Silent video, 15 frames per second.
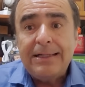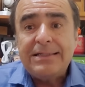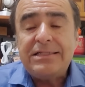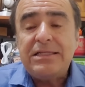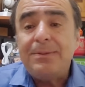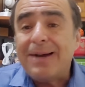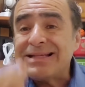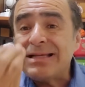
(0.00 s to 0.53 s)

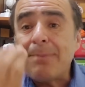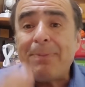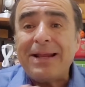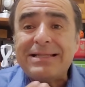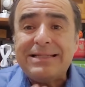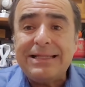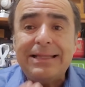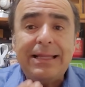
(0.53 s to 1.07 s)
Si vas a
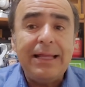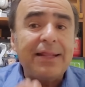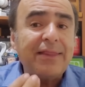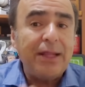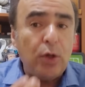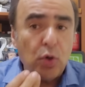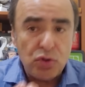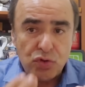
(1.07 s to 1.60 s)
prescindir
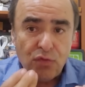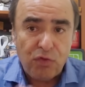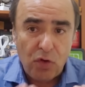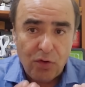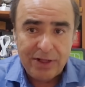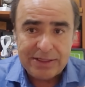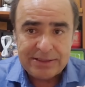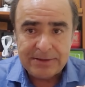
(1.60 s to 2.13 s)
del oso
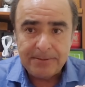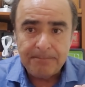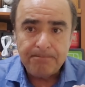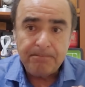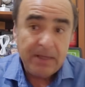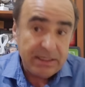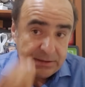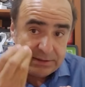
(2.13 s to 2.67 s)
Flores,
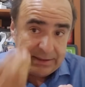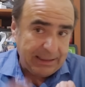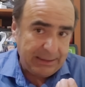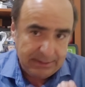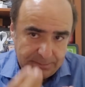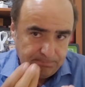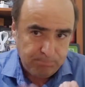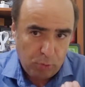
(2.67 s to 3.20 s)
que es
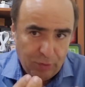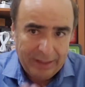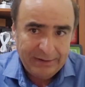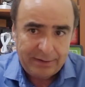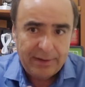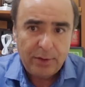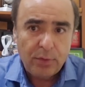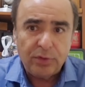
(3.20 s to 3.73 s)
el
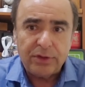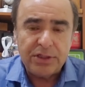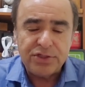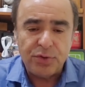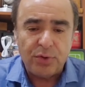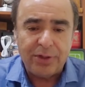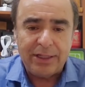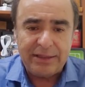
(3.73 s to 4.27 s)
volante de
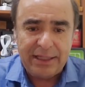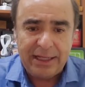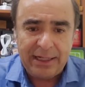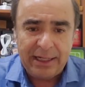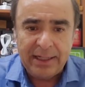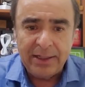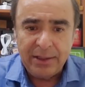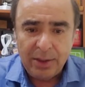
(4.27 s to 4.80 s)
contención que
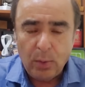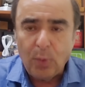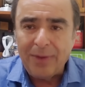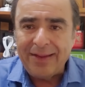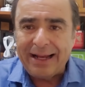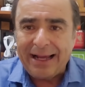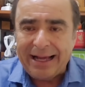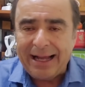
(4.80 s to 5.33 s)
tiene
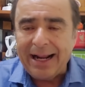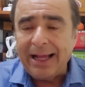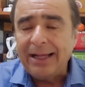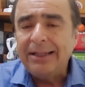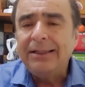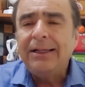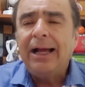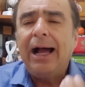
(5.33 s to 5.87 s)

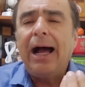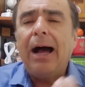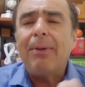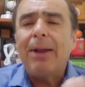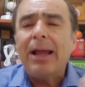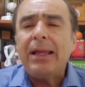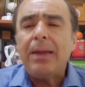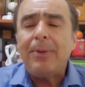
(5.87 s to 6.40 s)
Guadalajara,
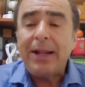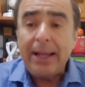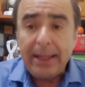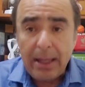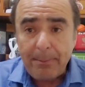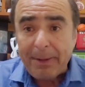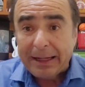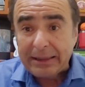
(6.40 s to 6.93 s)
habrá que ver
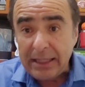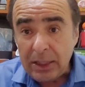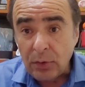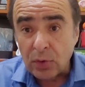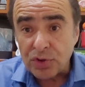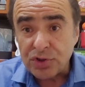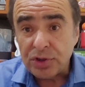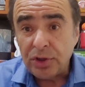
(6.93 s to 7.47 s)
en qué
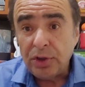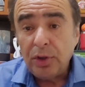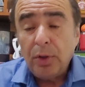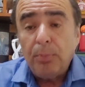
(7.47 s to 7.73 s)
partidos,